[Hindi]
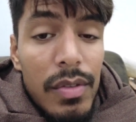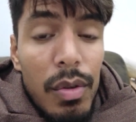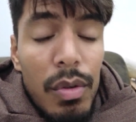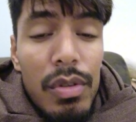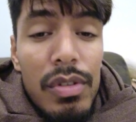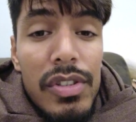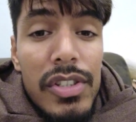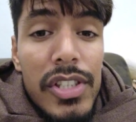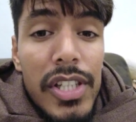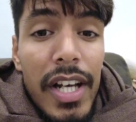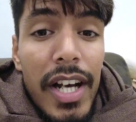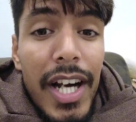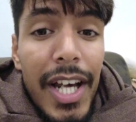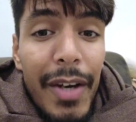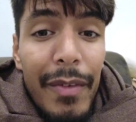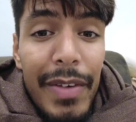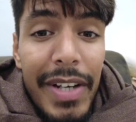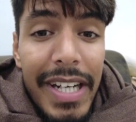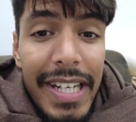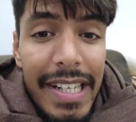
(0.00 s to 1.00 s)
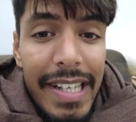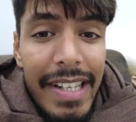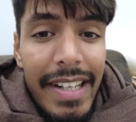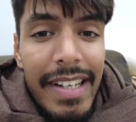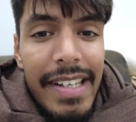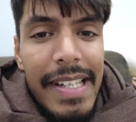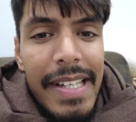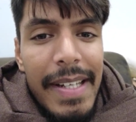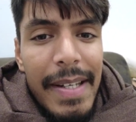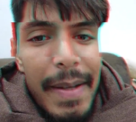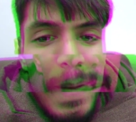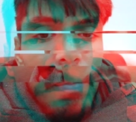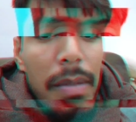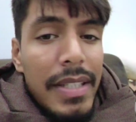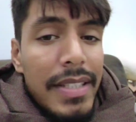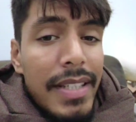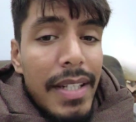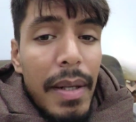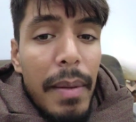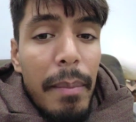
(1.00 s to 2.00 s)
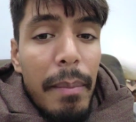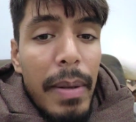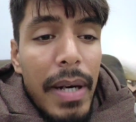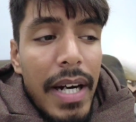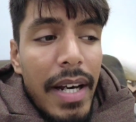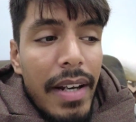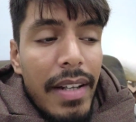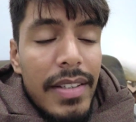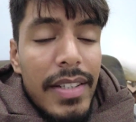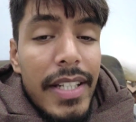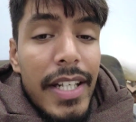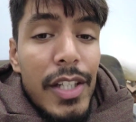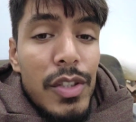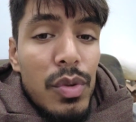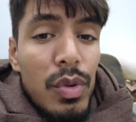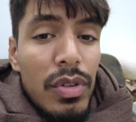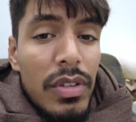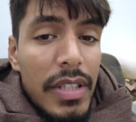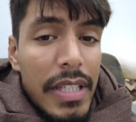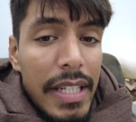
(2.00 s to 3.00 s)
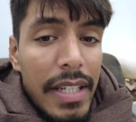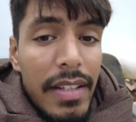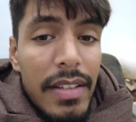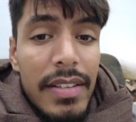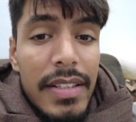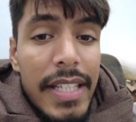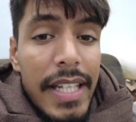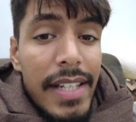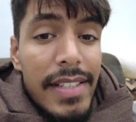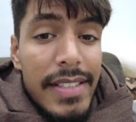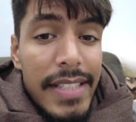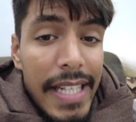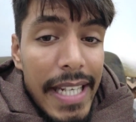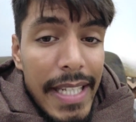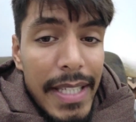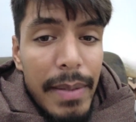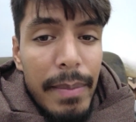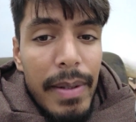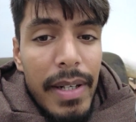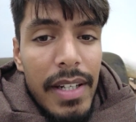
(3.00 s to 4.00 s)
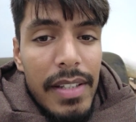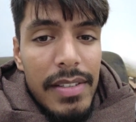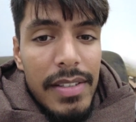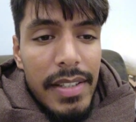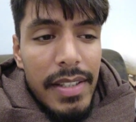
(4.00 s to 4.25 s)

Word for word: और चार विकेट ले लिए मतलब भारत के जो तीन तेज गेंदबाज